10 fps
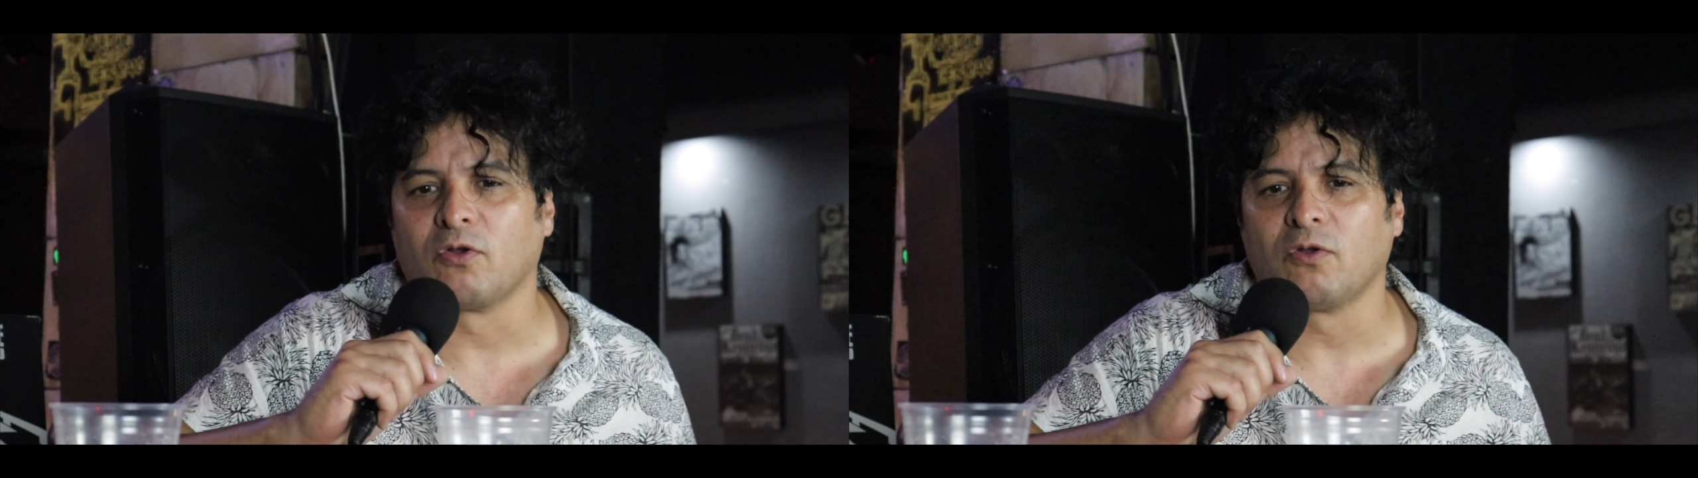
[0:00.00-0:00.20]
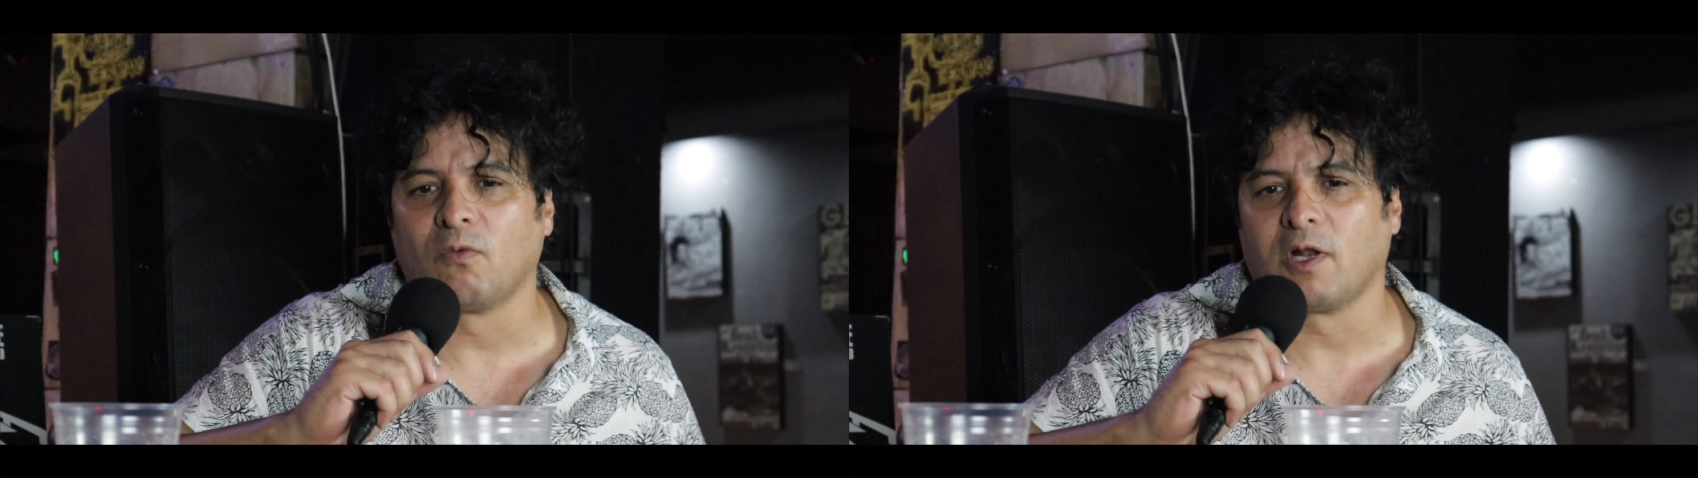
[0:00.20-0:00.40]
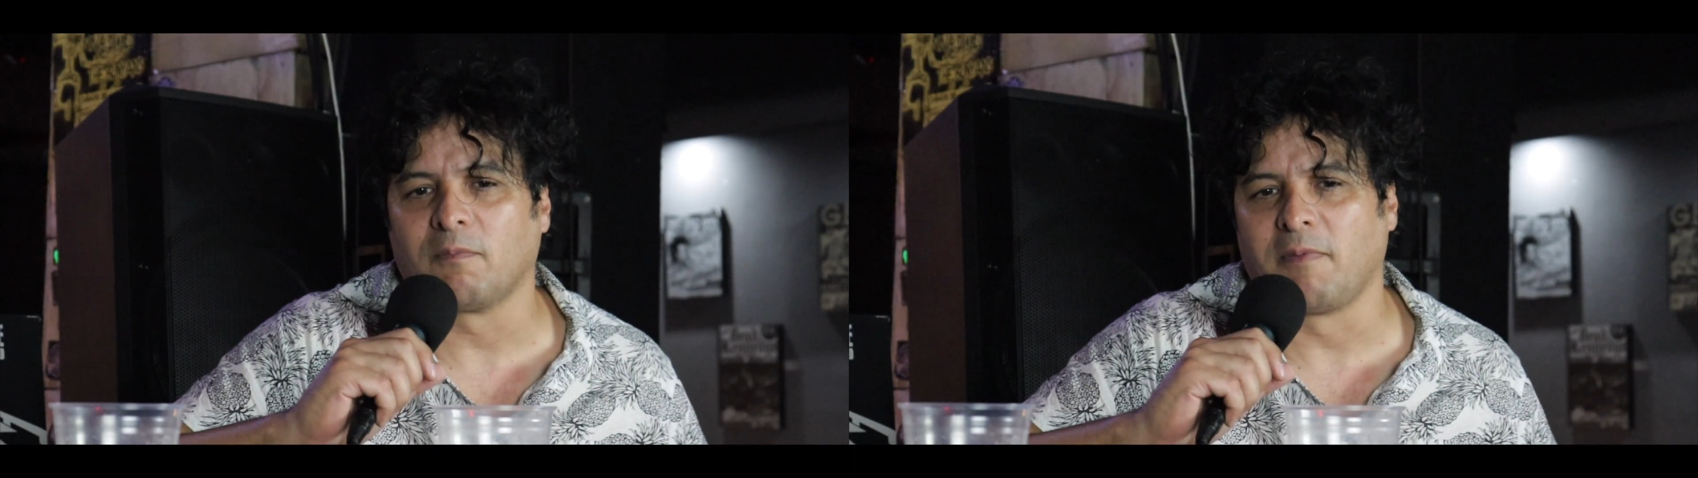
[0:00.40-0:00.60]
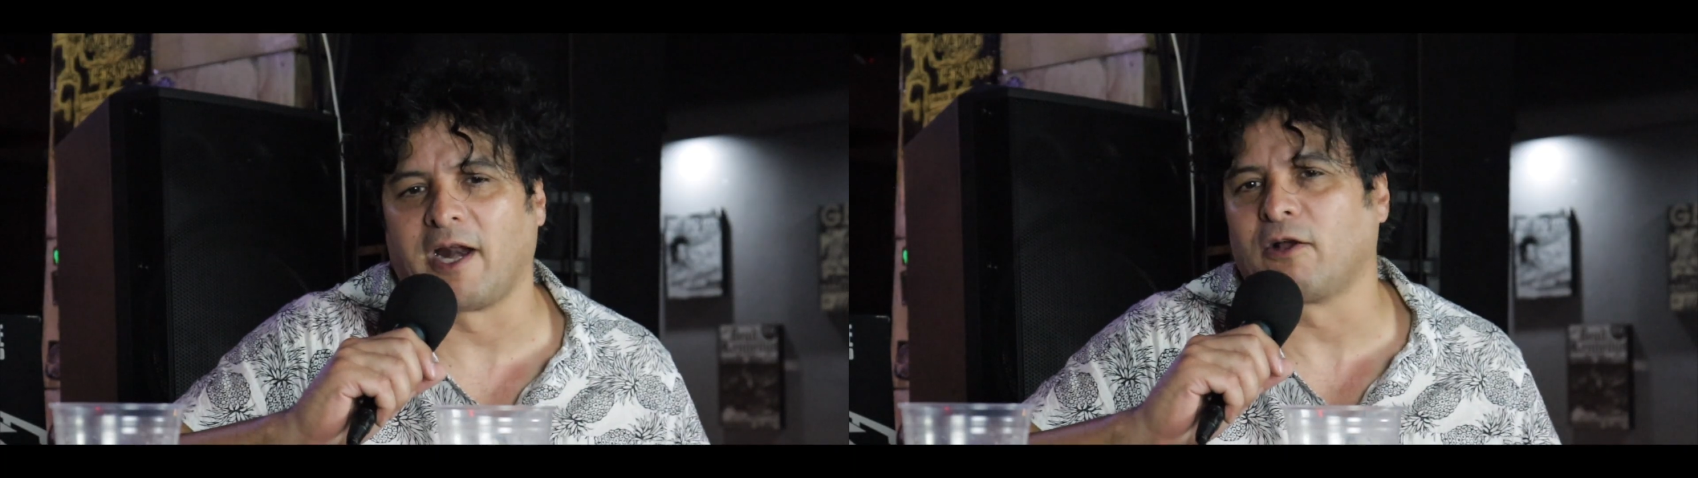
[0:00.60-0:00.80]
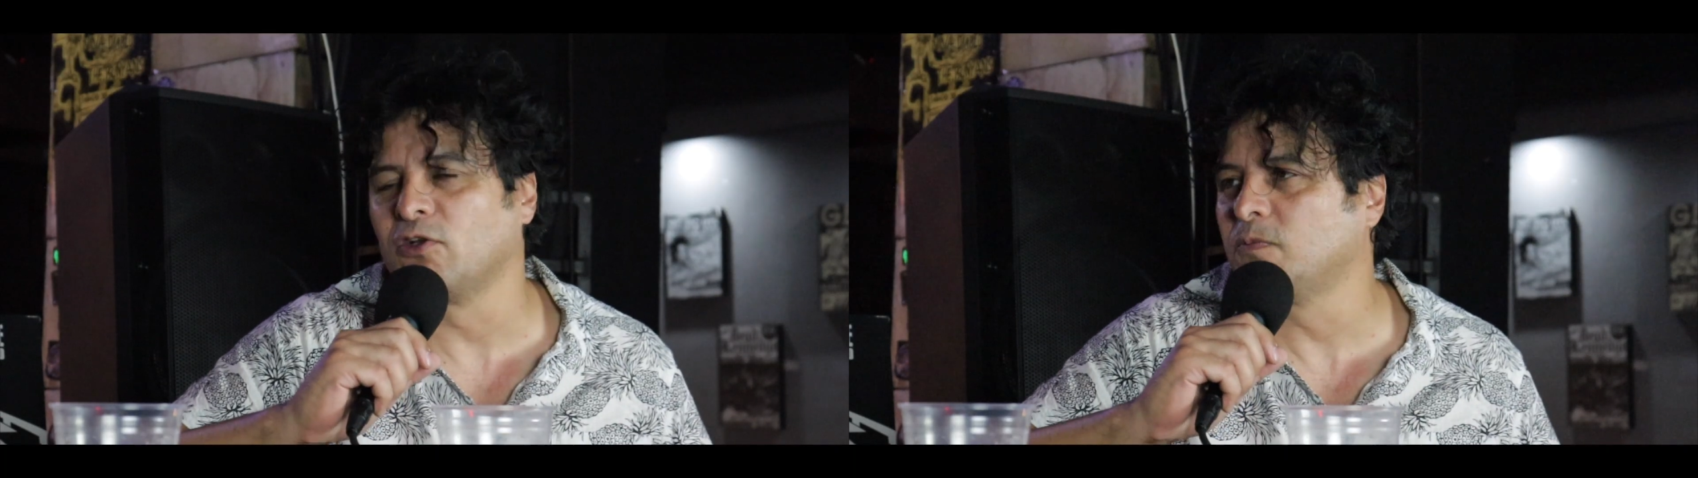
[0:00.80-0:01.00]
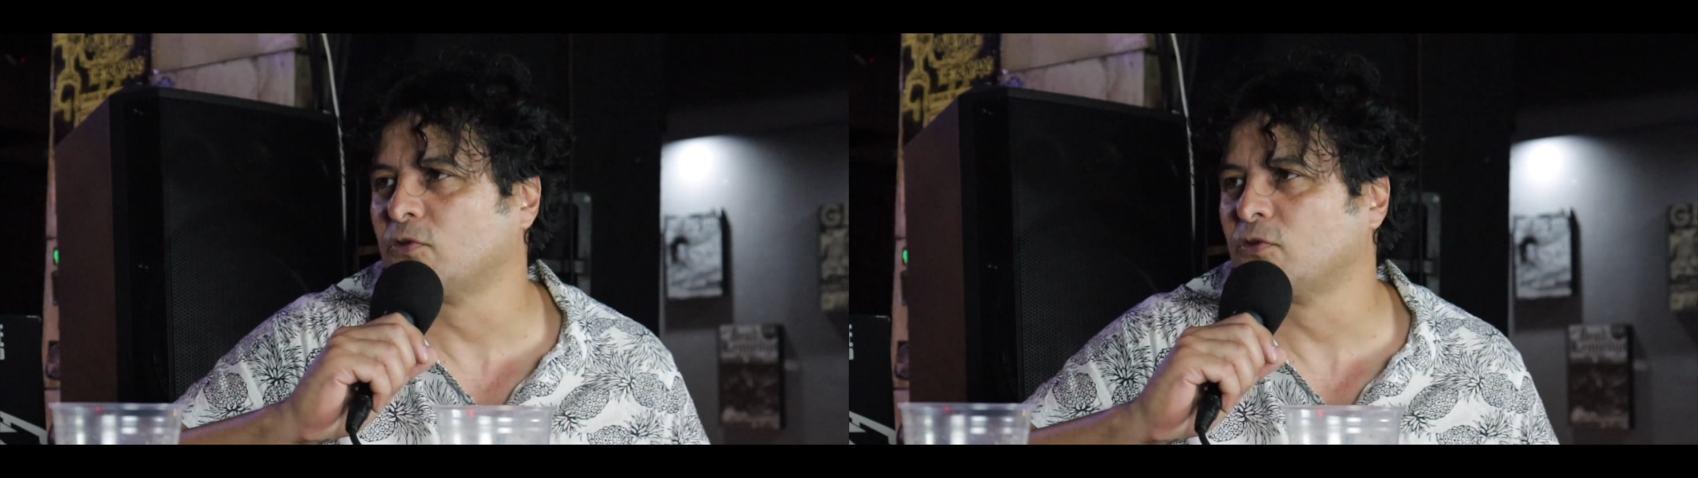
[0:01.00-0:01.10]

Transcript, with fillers: ¿no? Igual Veracruz,